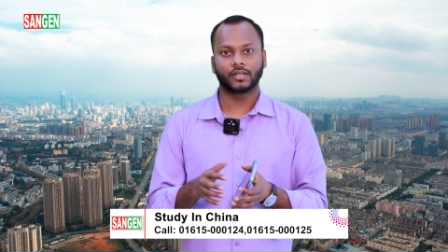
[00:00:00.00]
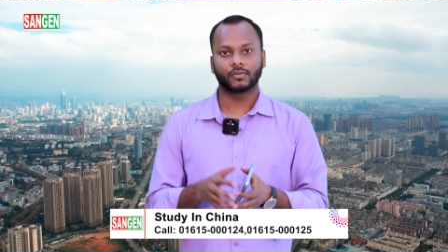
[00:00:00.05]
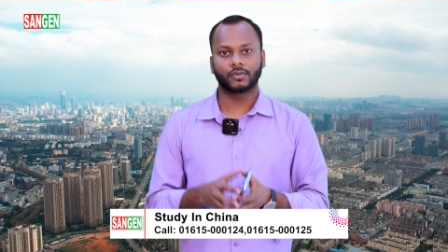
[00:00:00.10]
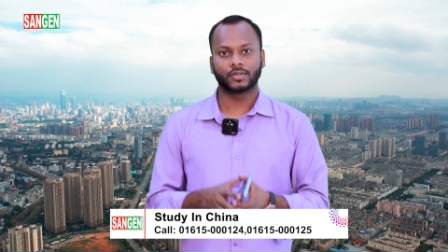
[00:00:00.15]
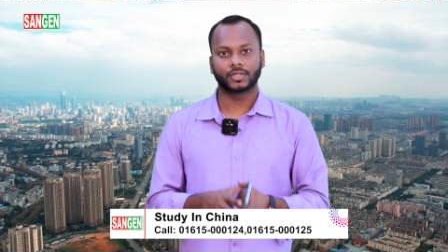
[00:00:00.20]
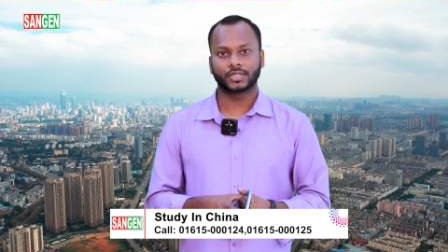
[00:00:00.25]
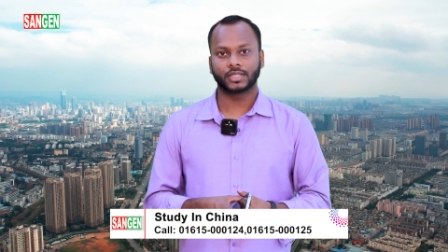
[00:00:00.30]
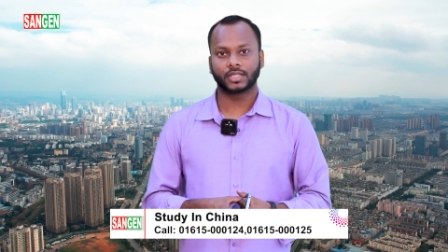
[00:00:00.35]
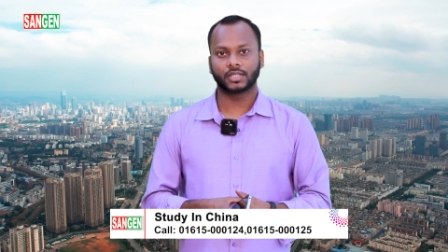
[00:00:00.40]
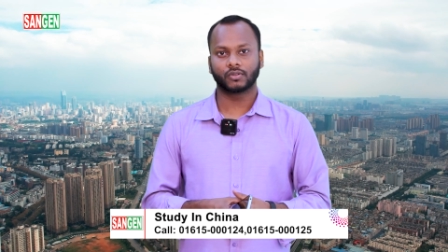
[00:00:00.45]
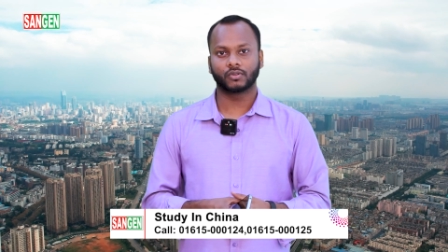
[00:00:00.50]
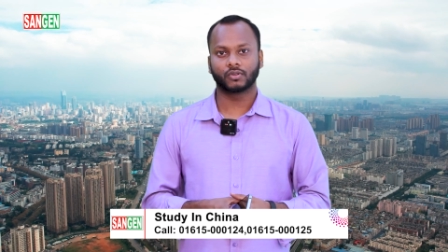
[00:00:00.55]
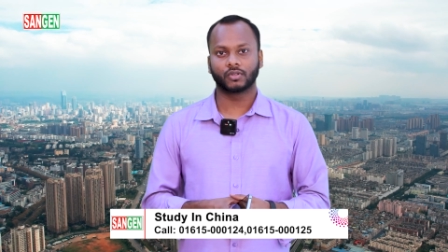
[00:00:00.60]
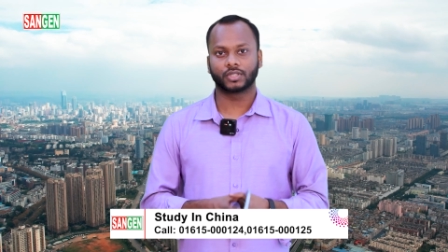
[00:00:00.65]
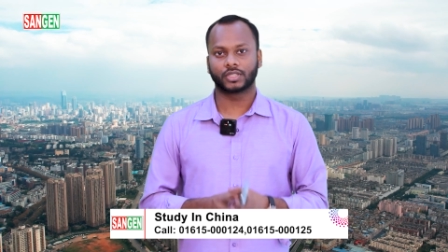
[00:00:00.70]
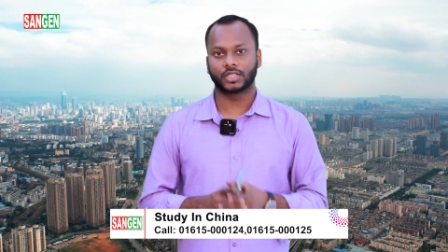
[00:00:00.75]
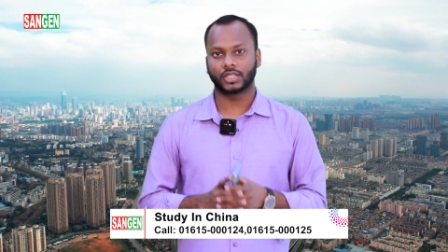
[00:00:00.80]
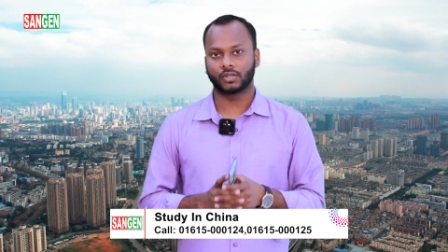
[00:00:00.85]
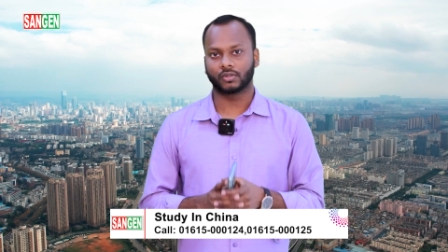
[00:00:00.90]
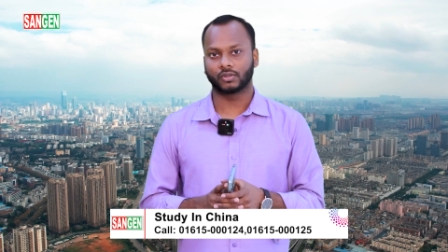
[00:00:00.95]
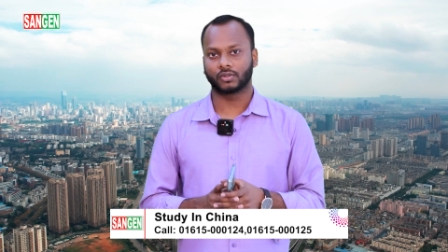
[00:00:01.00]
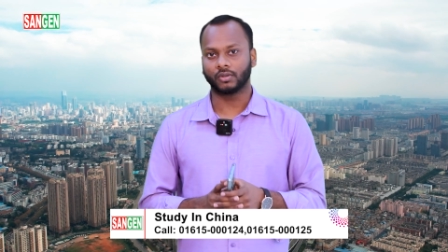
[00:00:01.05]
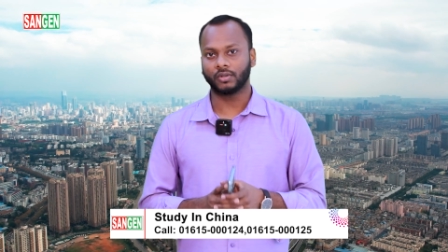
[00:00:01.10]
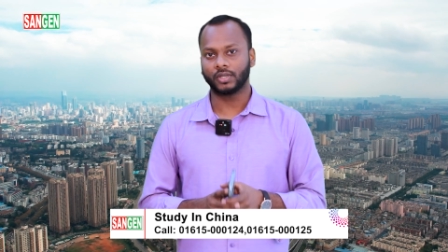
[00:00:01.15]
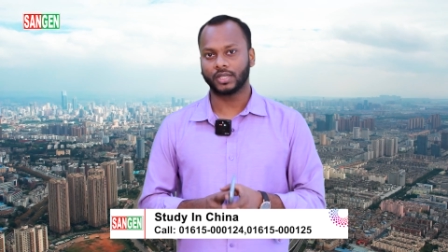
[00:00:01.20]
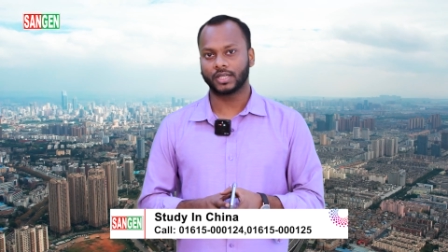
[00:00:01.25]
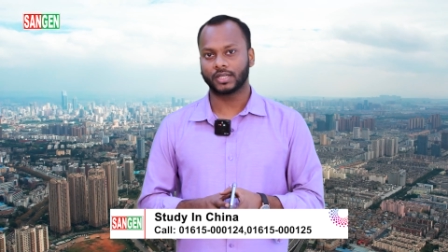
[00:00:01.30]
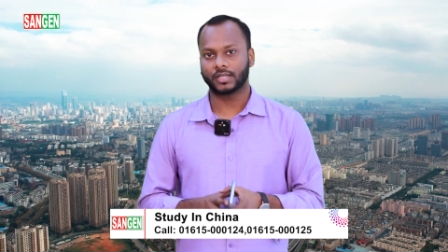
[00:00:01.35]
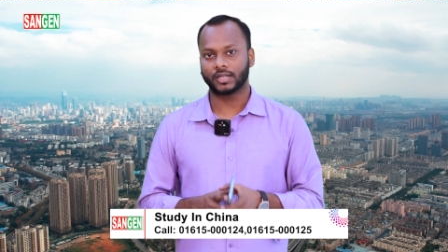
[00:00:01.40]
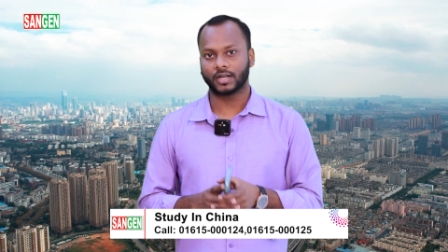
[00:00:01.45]
ইউনিভার্সিটিগুলো যেহেতু
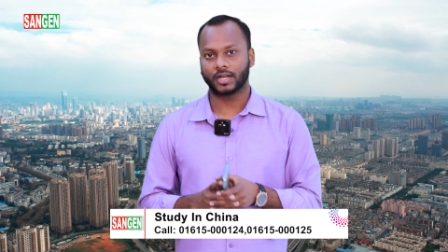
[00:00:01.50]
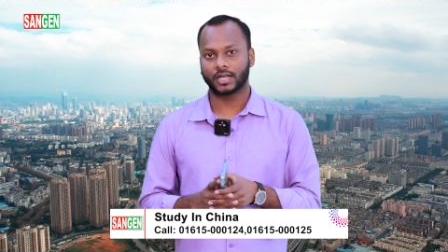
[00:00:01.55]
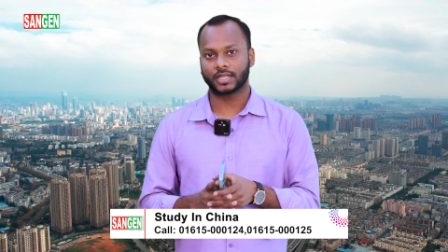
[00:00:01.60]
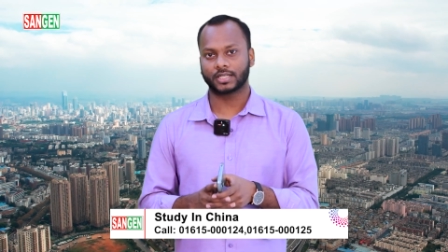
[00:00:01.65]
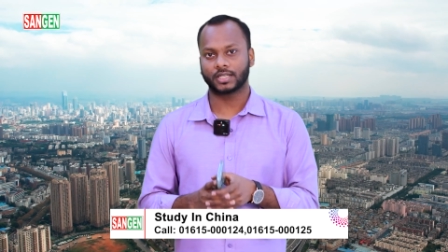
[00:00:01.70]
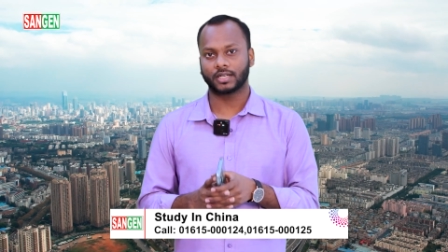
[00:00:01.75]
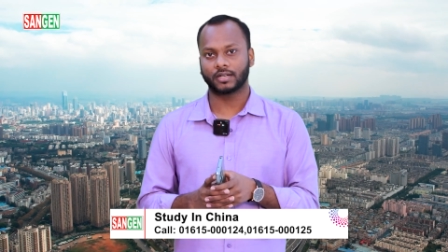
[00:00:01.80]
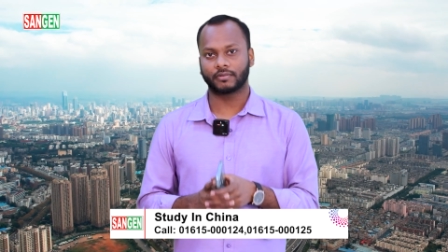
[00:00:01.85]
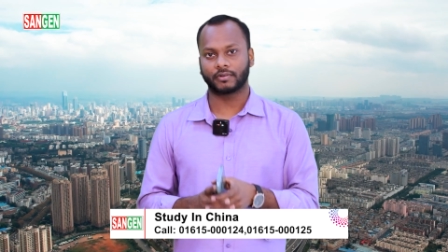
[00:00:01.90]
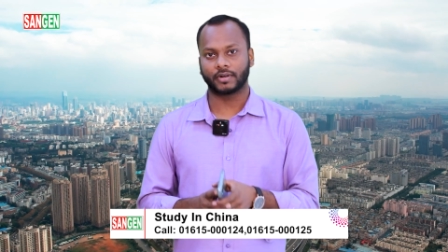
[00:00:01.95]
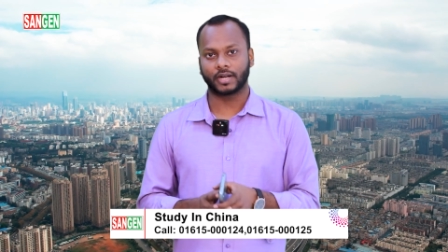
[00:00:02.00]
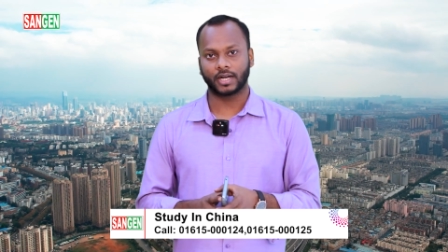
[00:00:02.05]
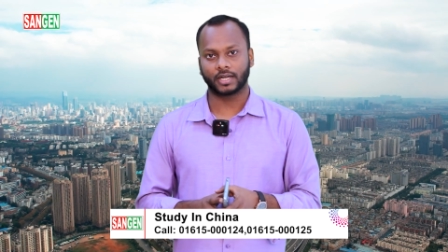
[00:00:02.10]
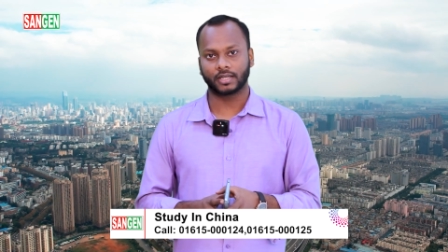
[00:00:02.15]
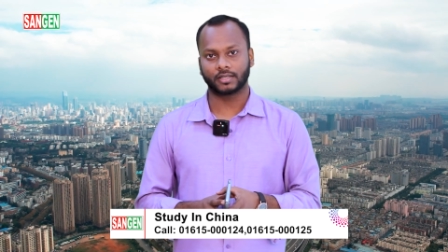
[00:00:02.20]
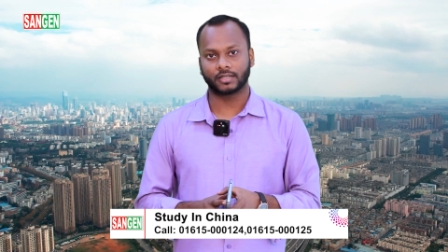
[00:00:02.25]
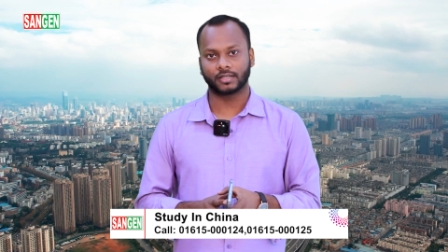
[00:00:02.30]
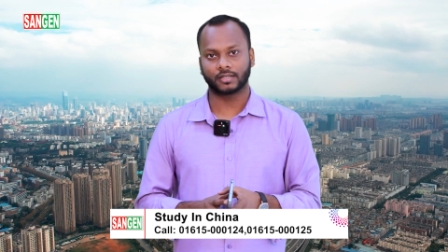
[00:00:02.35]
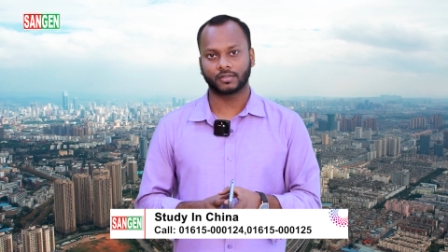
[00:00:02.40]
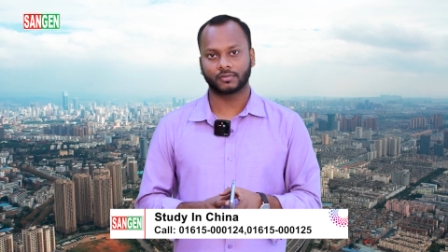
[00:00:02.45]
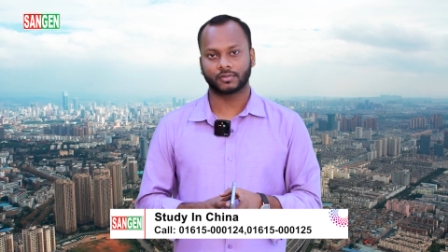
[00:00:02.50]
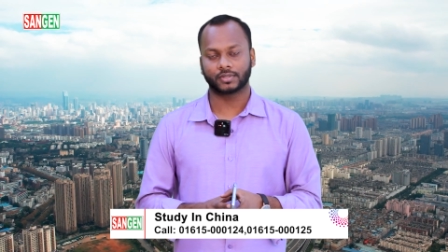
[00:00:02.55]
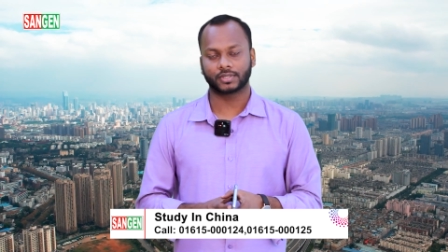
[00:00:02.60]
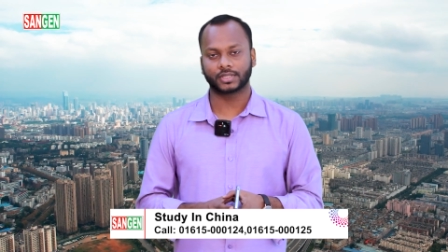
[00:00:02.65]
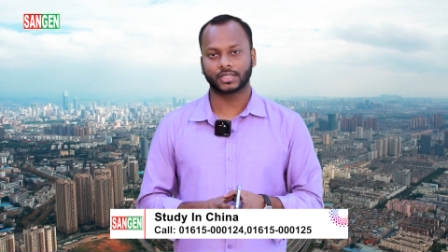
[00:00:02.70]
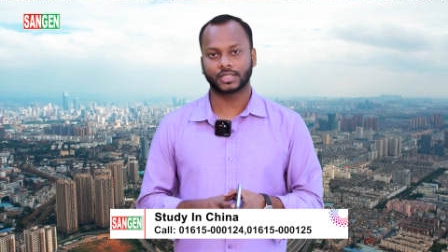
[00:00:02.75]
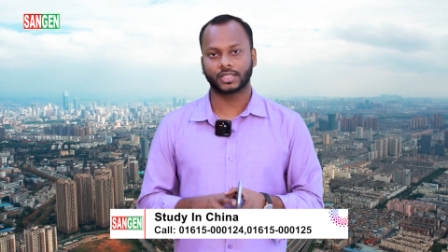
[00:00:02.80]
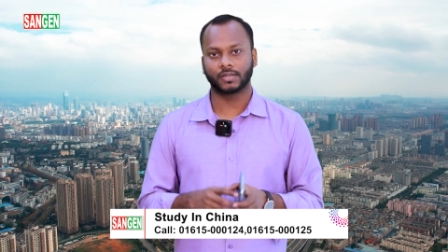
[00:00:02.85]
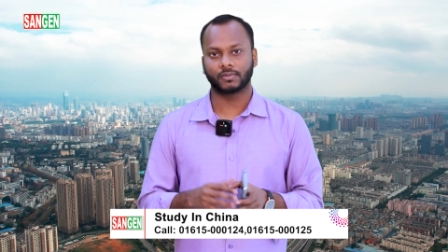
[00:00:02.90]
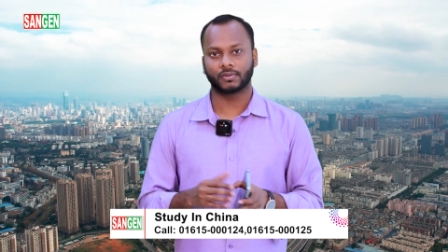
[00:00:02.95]
ইন্টারন্যাশনাল র্যাঙ্কড
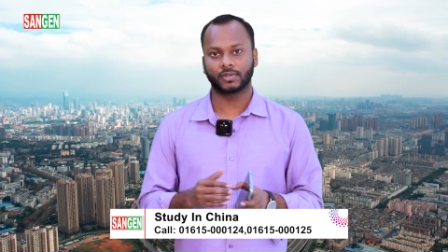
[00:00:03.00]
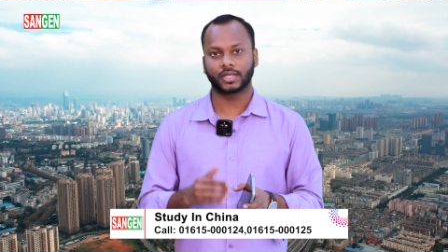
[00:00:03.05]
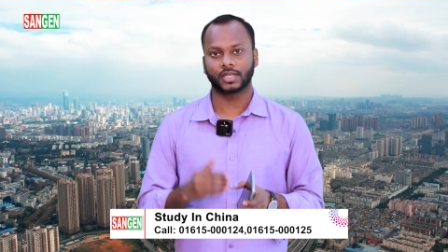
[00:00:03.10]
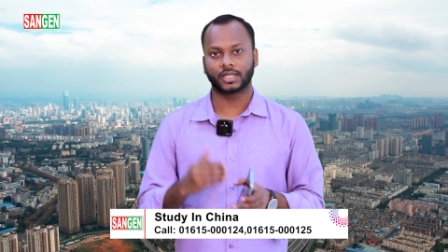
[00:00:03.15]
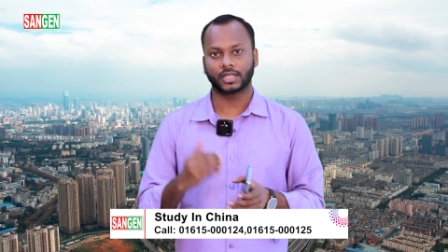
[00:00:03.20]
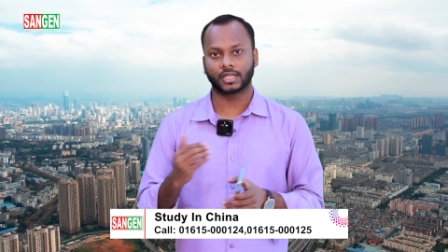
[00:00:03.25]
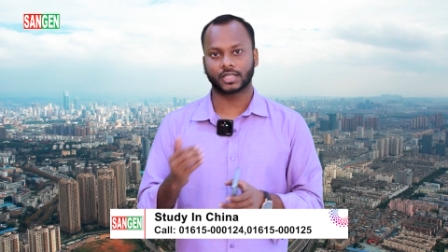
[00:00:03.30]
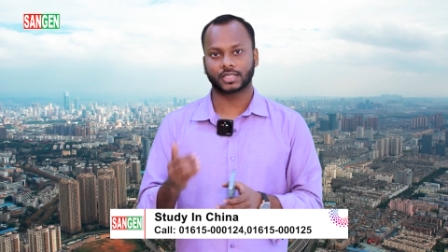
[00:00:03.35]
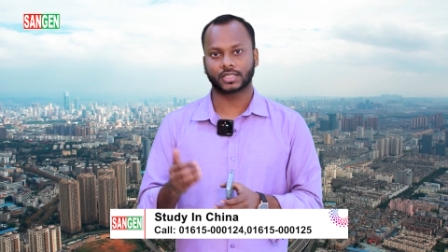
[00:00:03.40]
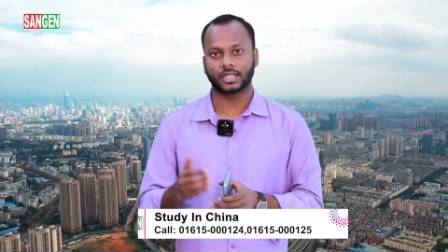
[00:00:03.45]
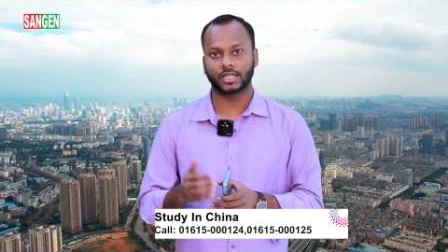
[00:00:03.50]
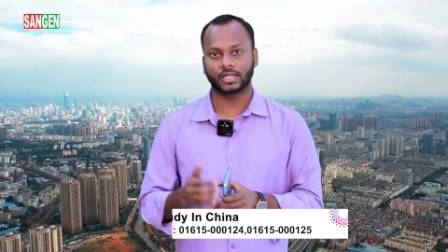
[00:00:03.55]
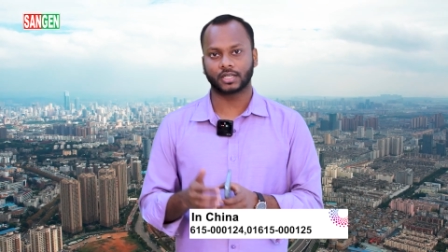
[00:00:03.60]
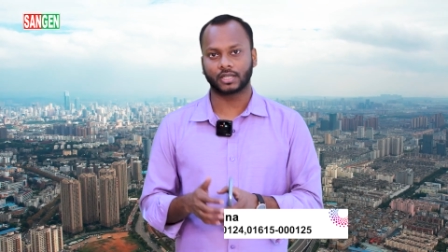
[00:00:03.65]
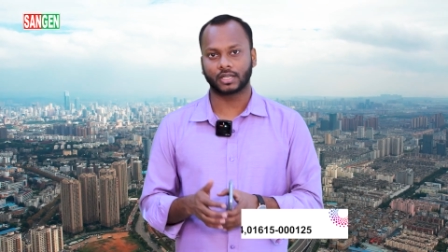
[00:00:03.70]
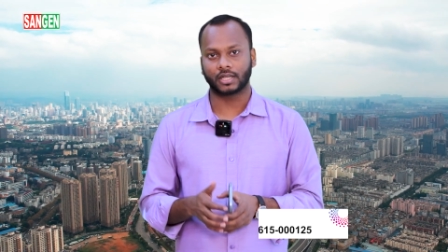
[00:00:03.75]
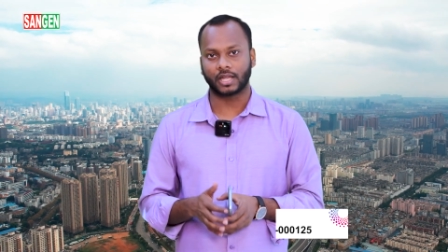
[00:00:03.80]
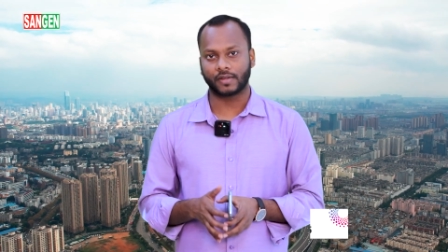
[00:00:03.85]
ইউনিভার্সিটি এবং ইন্টারন্যাশনাল